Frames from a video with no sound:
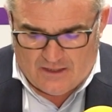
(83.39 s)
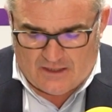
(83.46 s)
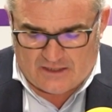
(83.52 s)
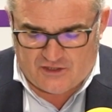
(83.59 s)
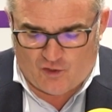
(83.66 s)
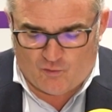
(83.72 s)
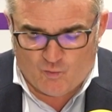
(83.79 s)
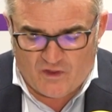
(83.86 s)
Ha
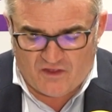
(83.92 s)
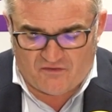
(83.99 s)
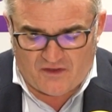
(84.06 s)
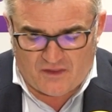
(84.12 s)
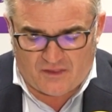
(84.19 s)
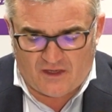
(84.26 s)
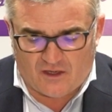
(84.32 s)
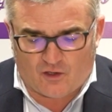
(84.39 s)
sido muy
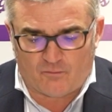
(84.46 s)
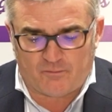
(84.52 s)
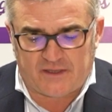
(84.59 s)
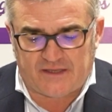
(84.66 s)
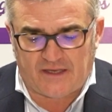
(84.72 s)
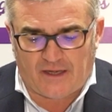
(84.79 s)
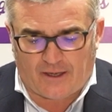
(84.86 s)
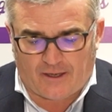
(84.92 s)
difícil
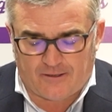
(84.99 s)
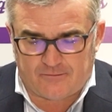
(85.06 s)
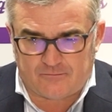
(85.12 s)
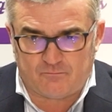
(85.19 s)
competir